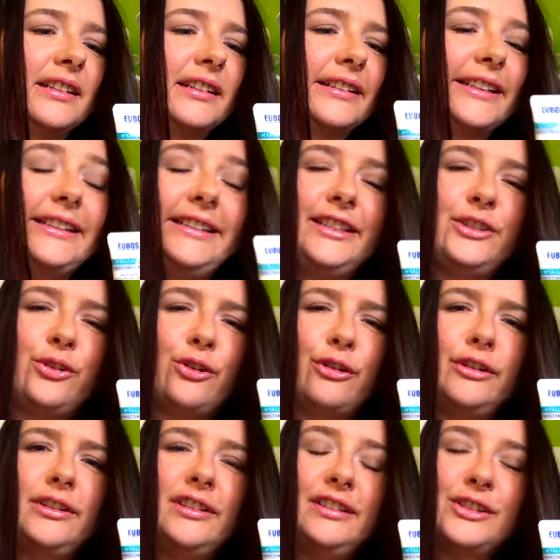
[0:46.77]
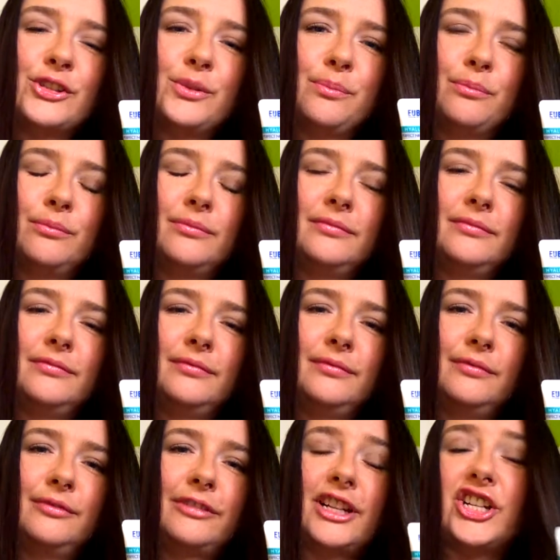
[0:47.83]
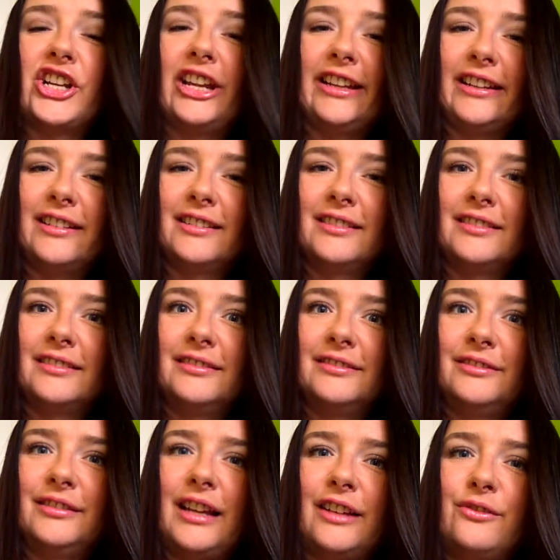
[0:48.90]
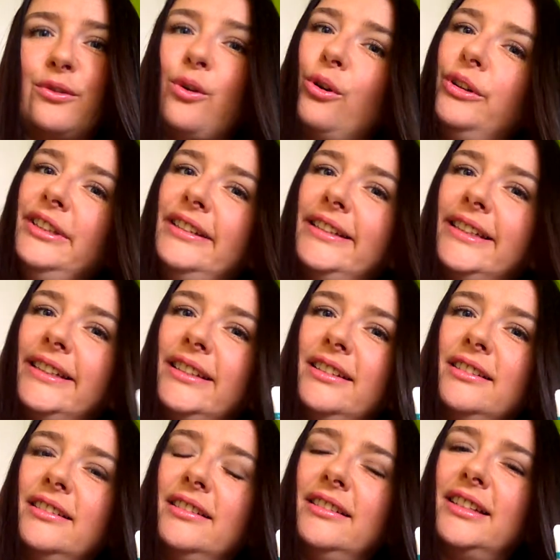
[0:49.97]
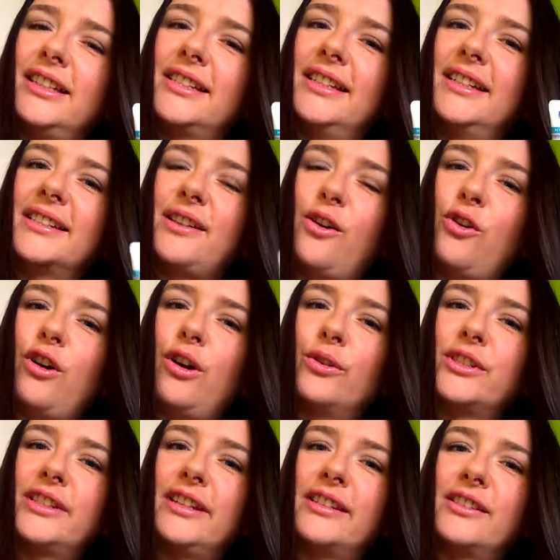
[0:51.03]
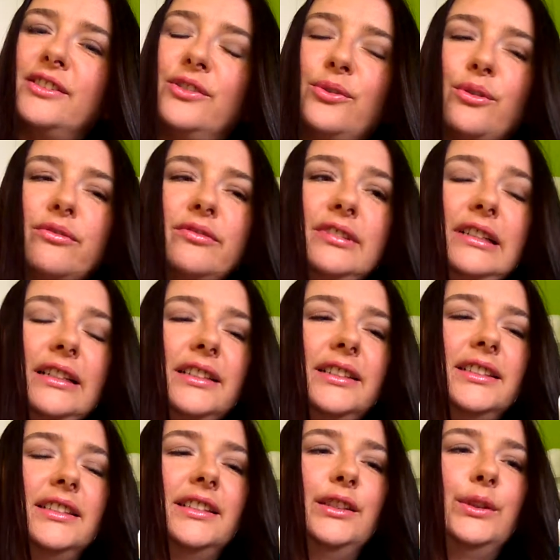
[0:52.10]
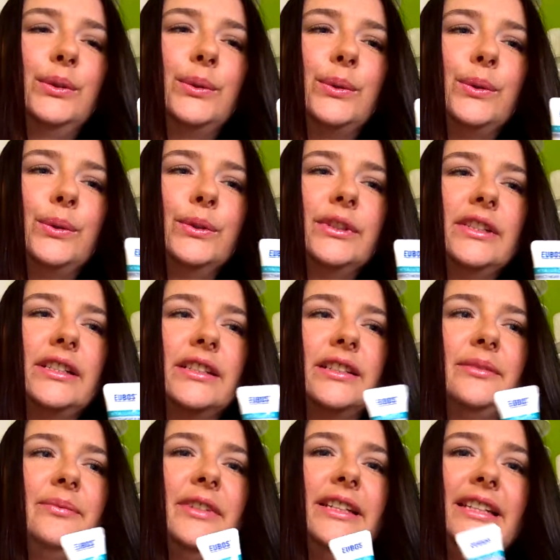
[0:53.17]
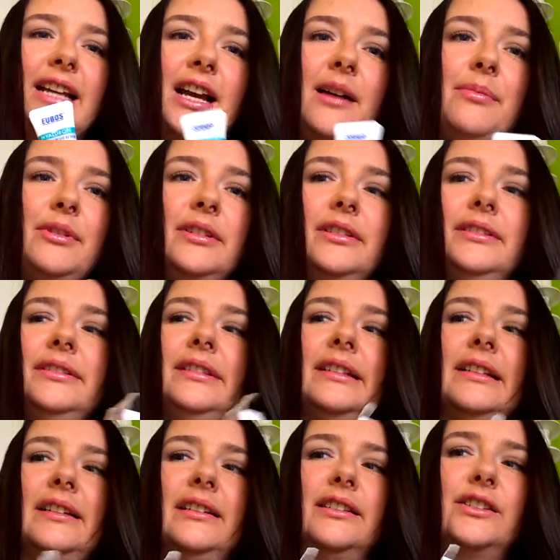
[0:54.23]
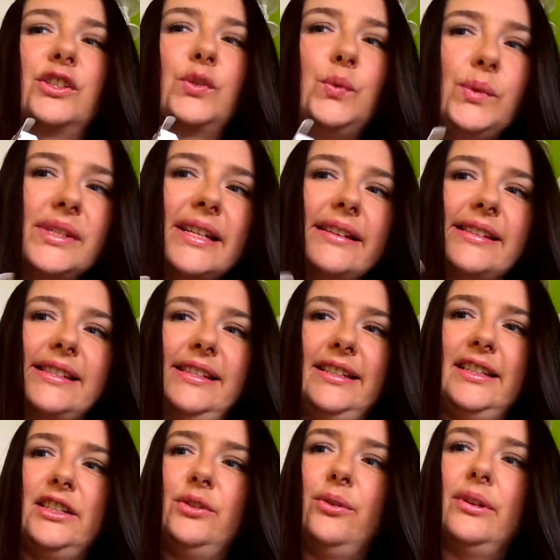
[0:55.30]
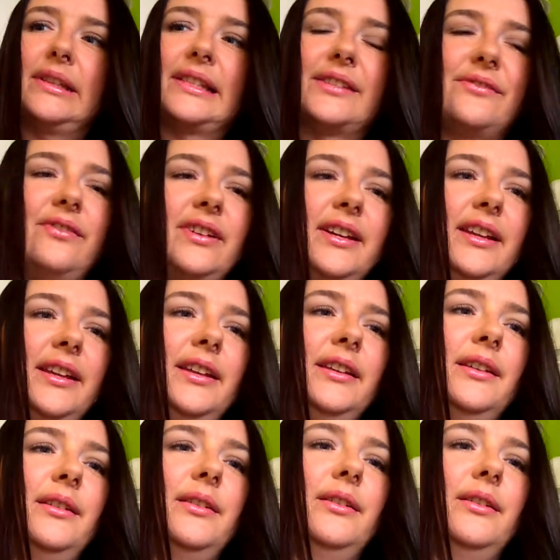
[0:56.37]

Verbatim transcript: richtig toll zum Verschenken an Freundinnen, dass sie das auch austesten dürfen. Und ähm, ich habe zusätzlich noch zwei